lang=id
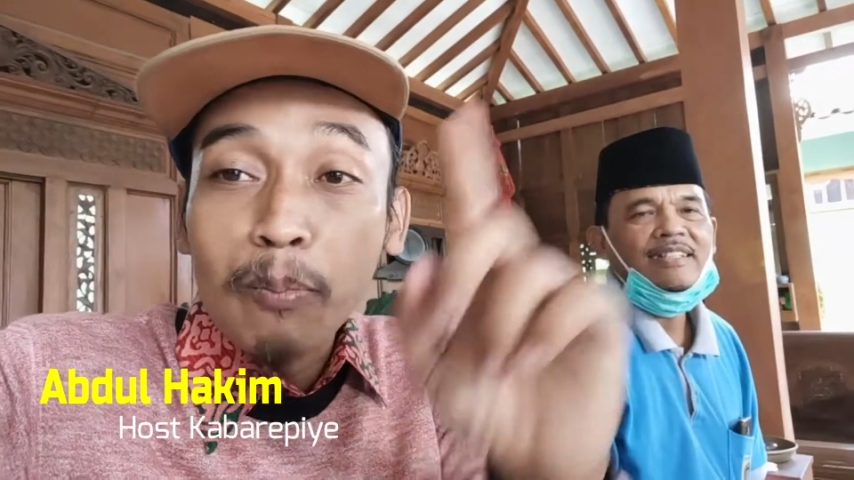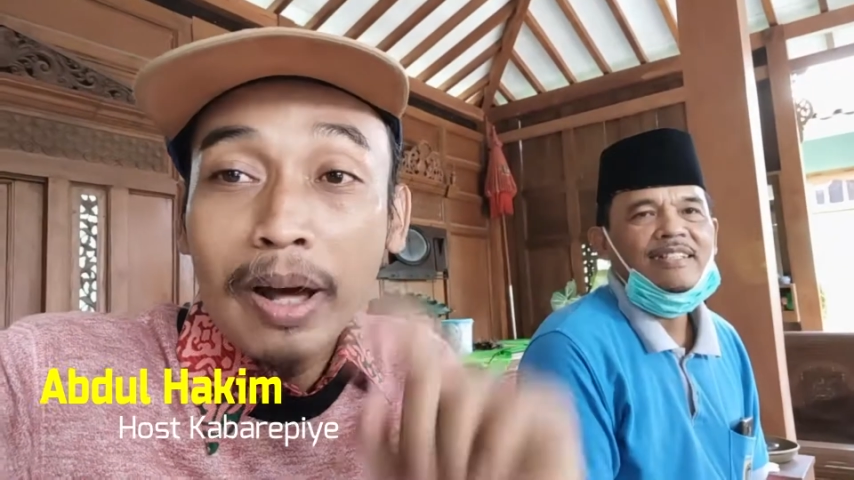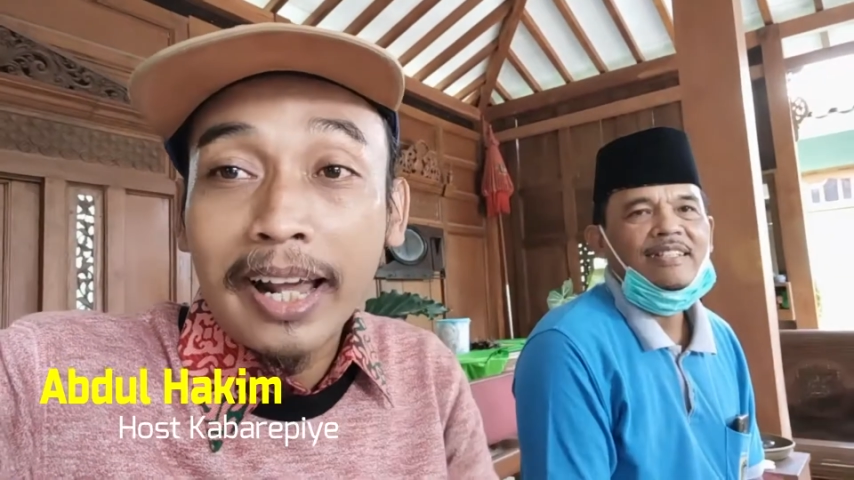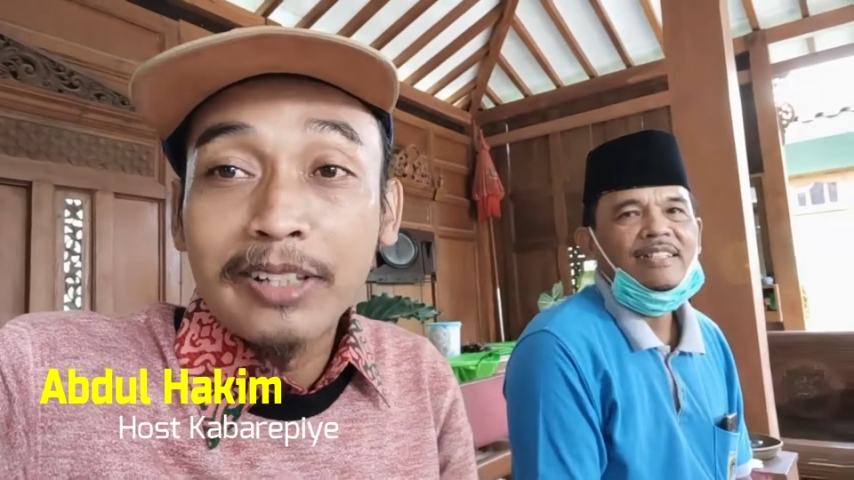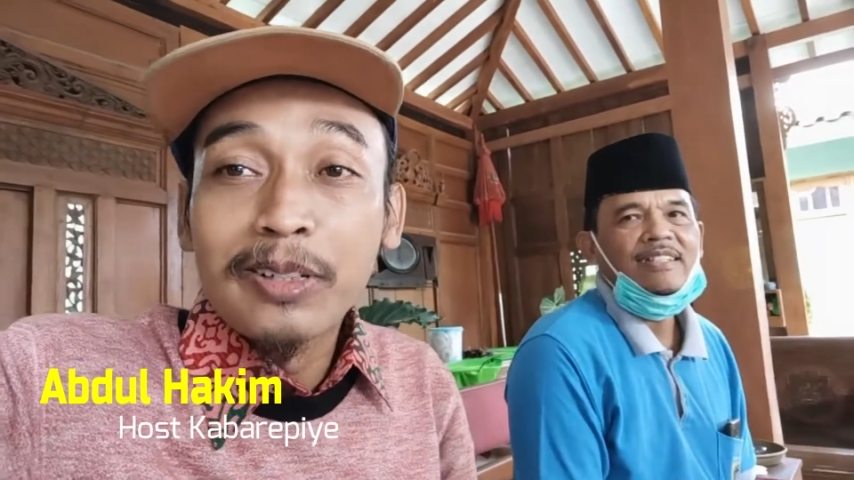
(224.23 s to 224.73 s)

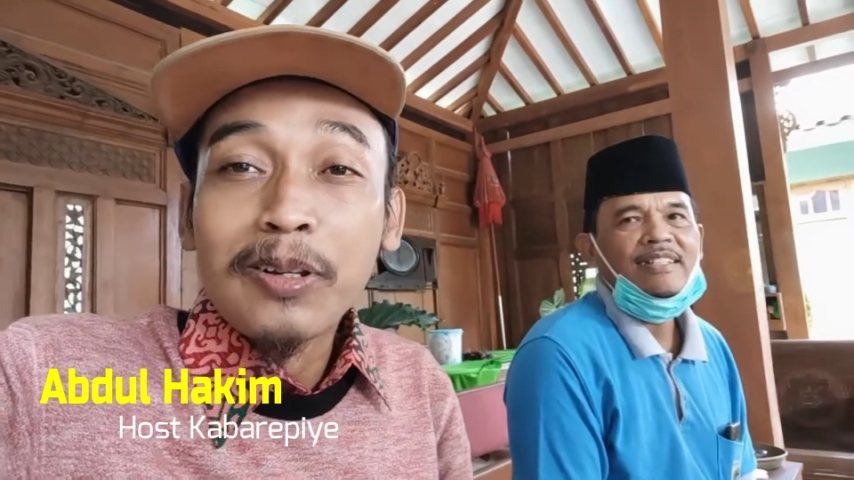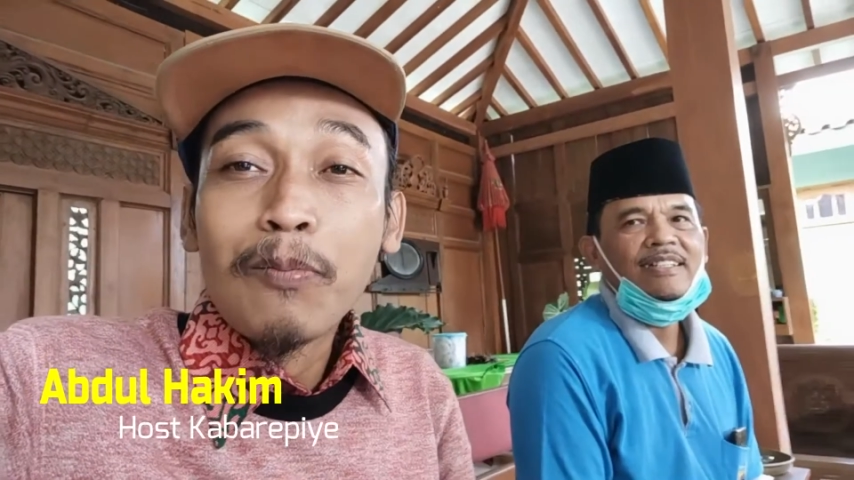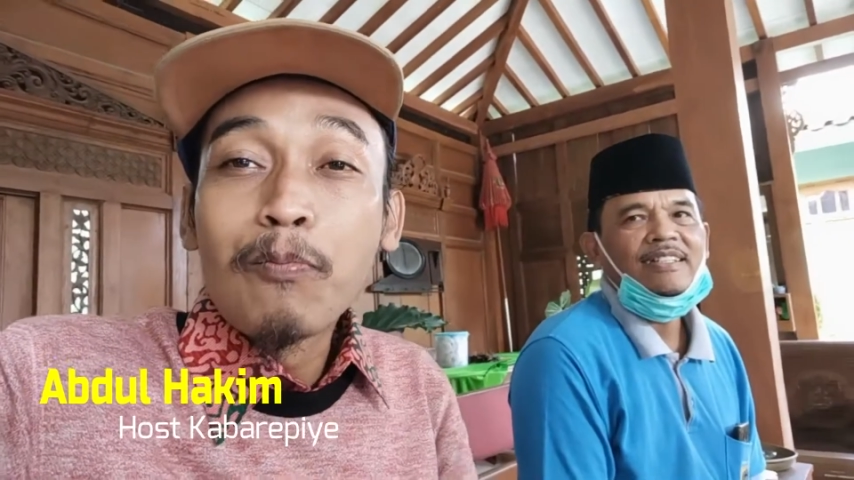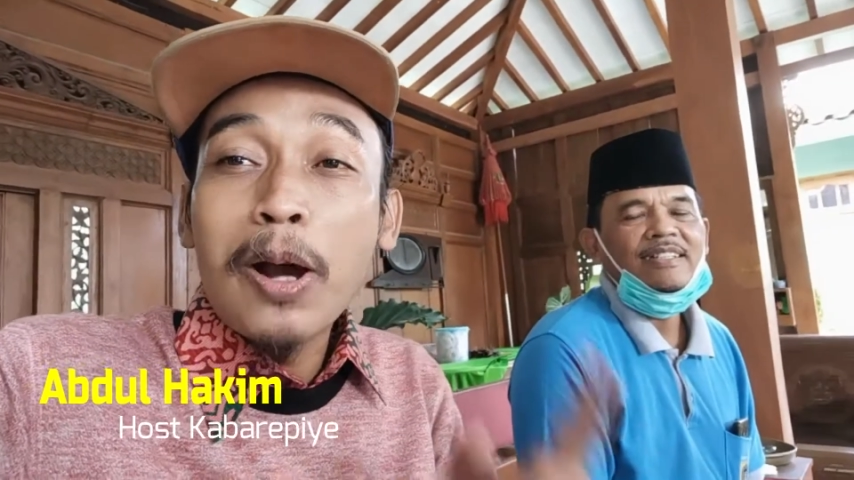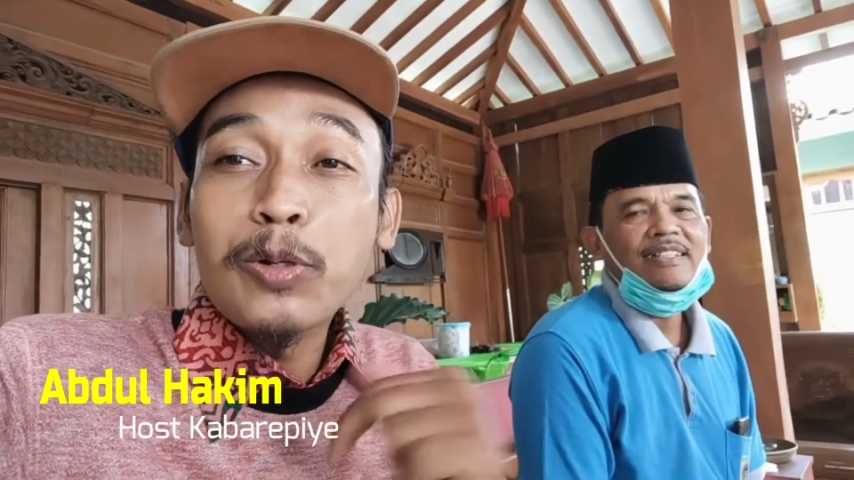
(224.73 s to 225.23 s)
panas.
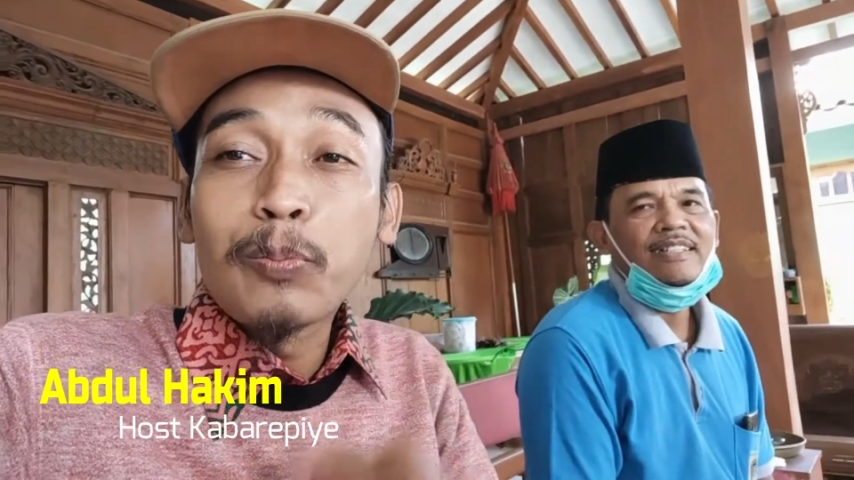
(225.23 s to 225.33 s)
Masuk